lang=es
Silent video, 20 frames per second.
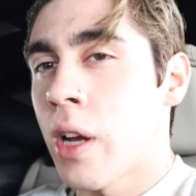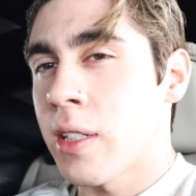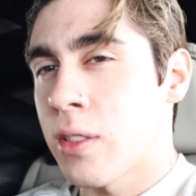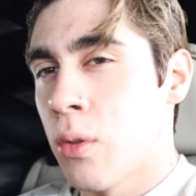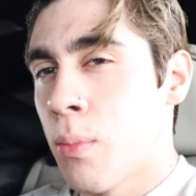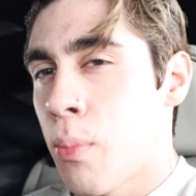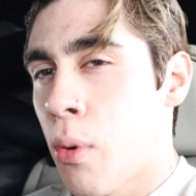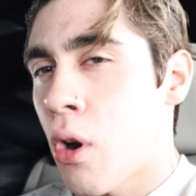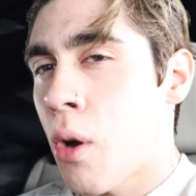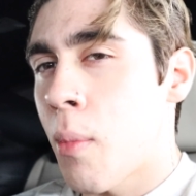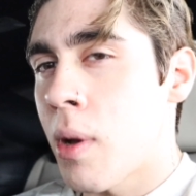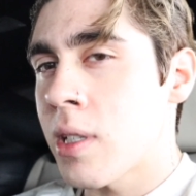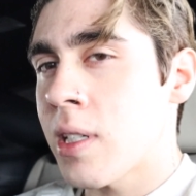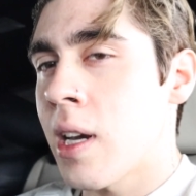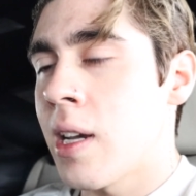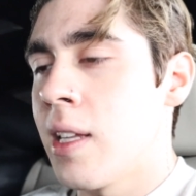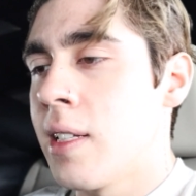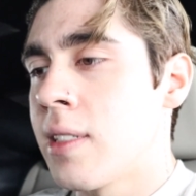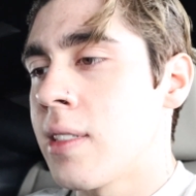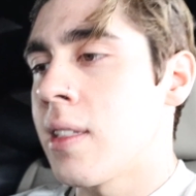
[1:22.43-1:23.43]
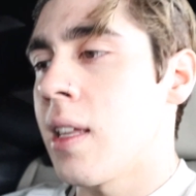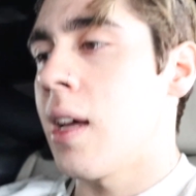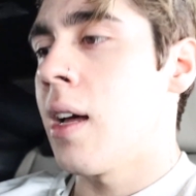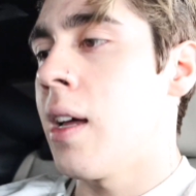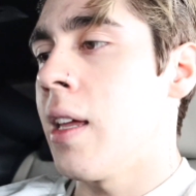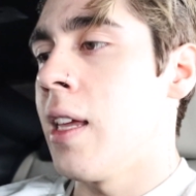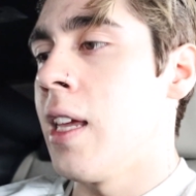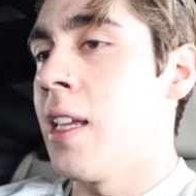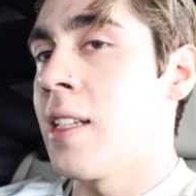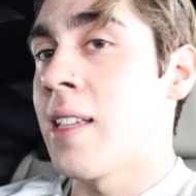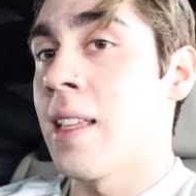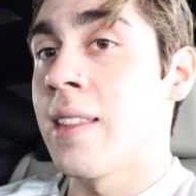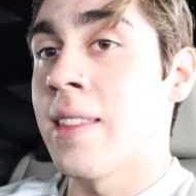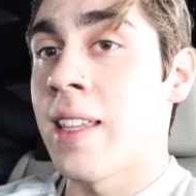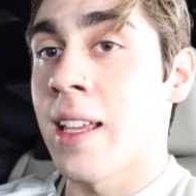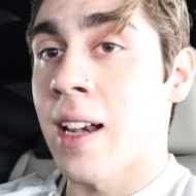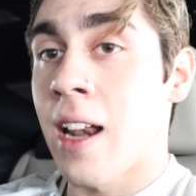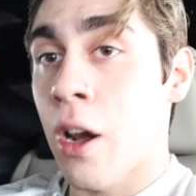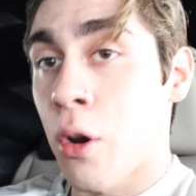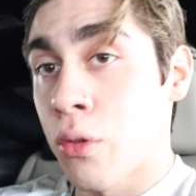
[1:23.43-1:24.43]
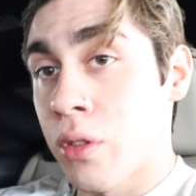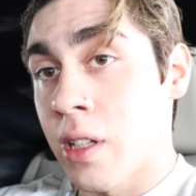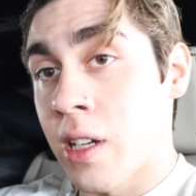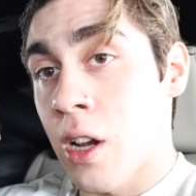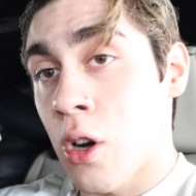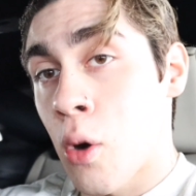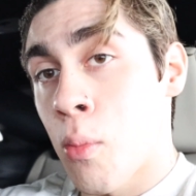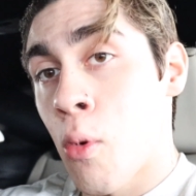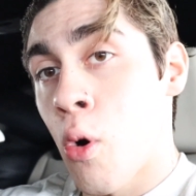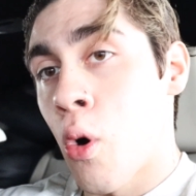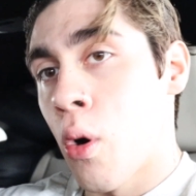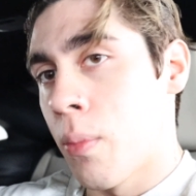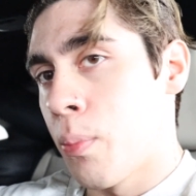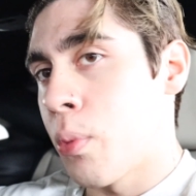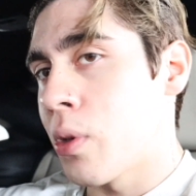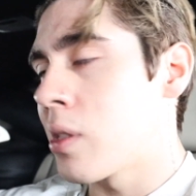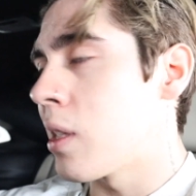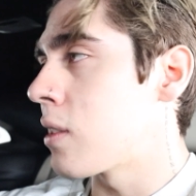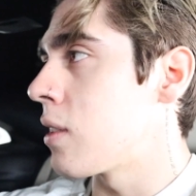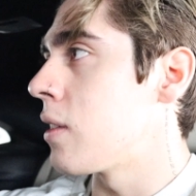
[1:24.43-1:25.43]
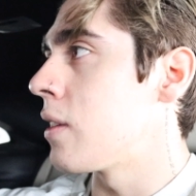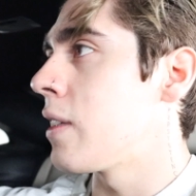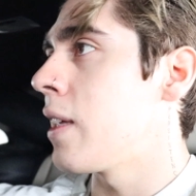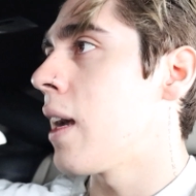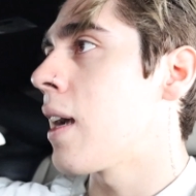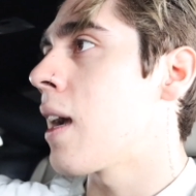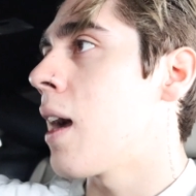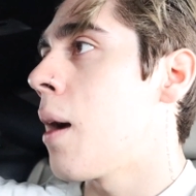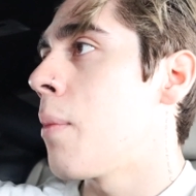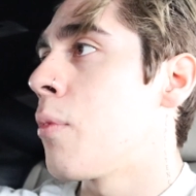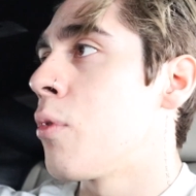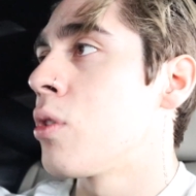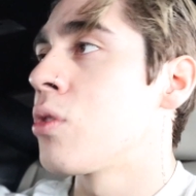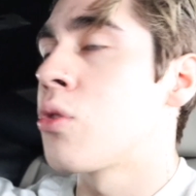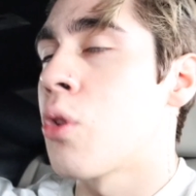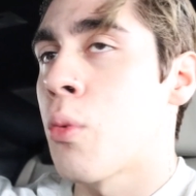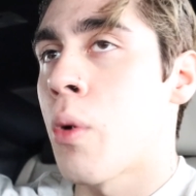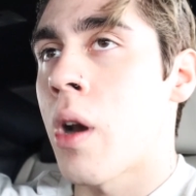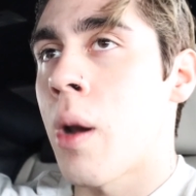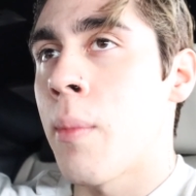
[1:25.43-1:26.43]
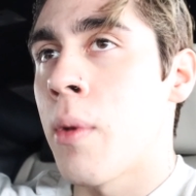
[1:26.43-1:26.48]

que esté un poco más realista y sentir la rutina como pues la sentía acá nuestro buen